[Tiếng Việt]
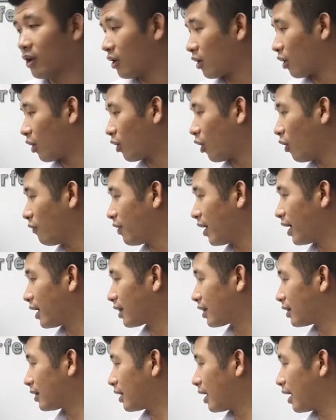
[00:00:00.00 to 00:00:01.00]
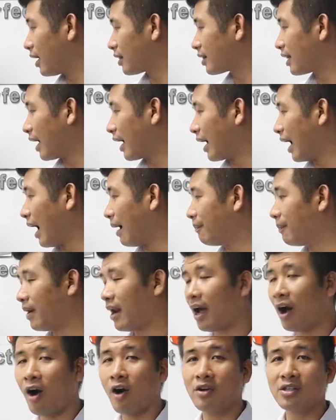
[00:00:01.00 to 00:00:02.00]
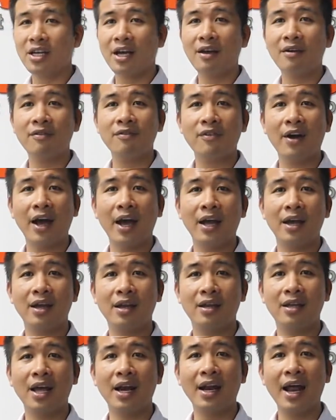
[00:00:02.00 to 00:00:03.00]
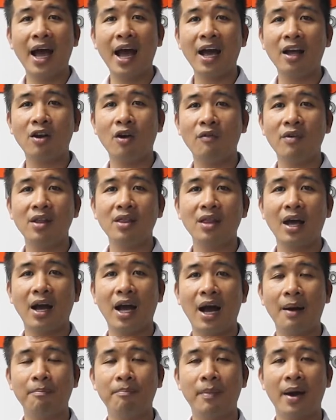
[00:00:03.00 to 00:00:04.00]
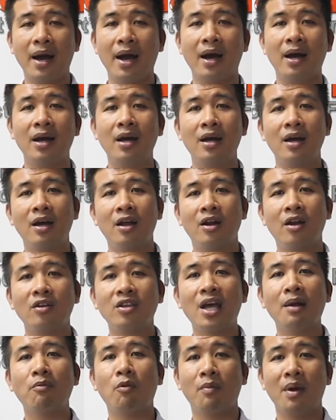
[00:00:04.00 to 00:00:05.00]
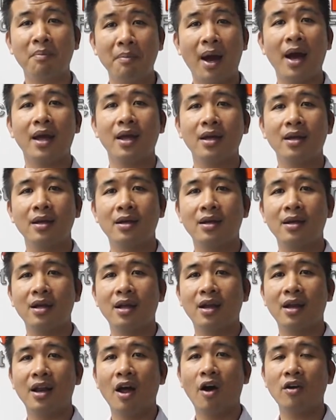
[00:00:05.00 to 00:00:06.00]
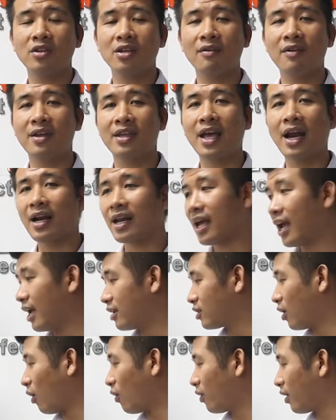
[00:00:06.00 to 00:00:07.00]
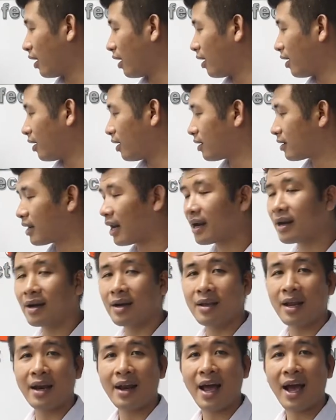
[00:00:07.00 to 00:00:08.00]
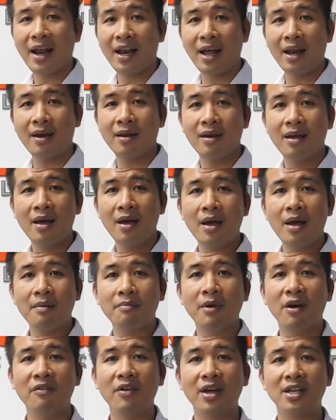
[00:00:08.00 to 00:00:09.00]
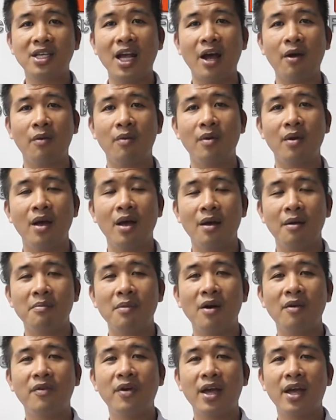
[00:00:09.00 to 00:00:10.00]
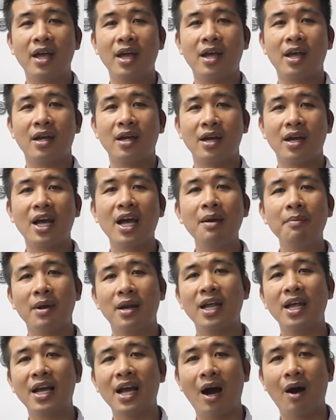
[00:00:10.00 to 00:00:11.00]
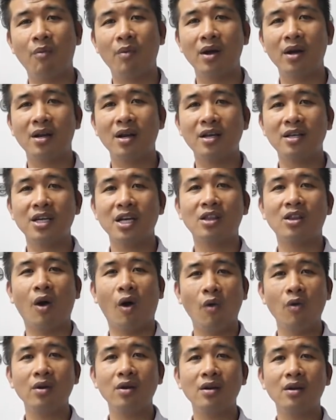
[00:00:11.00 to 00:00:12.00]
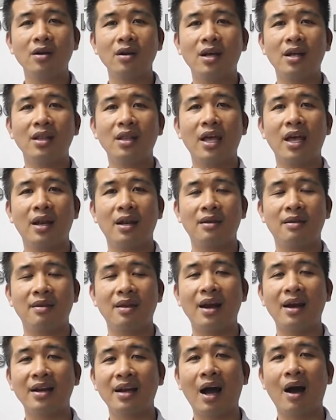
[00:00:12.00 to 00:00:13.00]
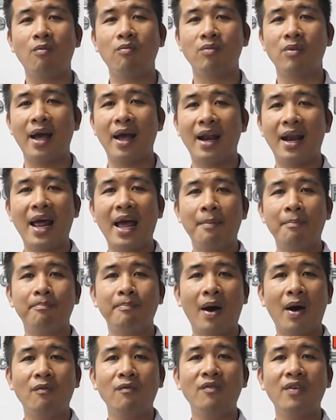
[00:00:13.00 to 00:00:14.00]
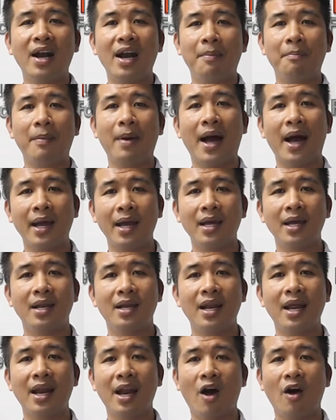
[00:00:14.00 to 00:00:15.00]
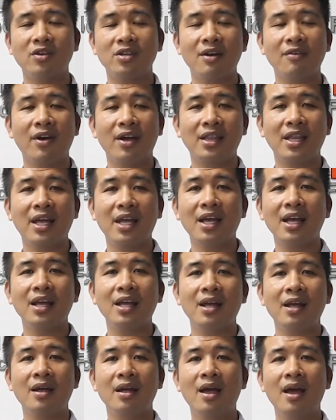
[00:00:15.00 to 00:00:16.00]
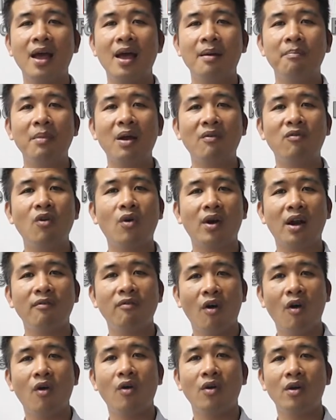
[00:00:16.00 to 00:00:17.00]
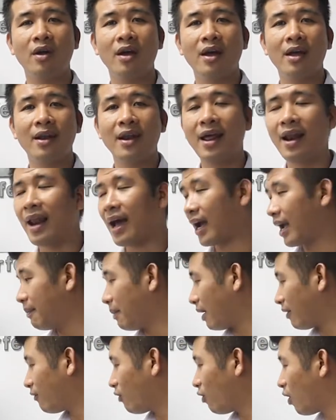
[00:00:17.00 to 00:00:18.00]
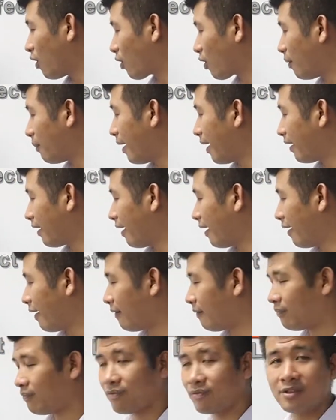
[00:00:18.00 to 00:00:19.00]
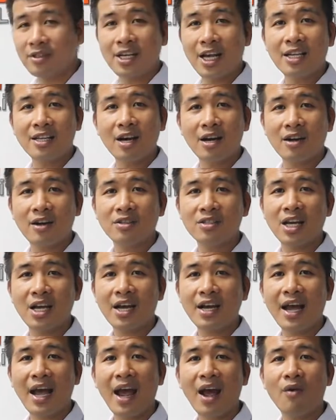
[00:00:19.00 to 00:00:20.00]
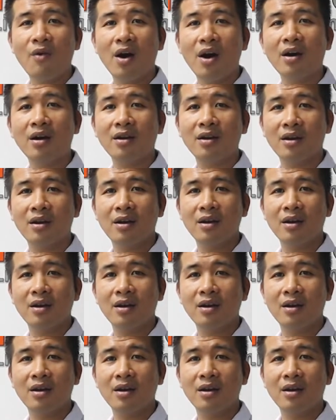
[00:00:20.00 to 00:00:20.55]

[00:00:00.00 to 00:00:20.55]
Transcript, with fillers: còn đối với tầng hầm là họ sẽ phải nhân 2 đối với tầng hầm mà nó trên một mét bảy thì họ sẽ phải nhân cái hệ số nó nhân nhân hai lên bởi vì sao bởi vì khi mà thi công á, nó sẽ tốn cái tiền nhân công để làm móng và làm mái nên họ sẽ phải tính cái mét vuông đấy vô nên là cái mét vuông của bên um, xây dựng nó sẽ cao hơn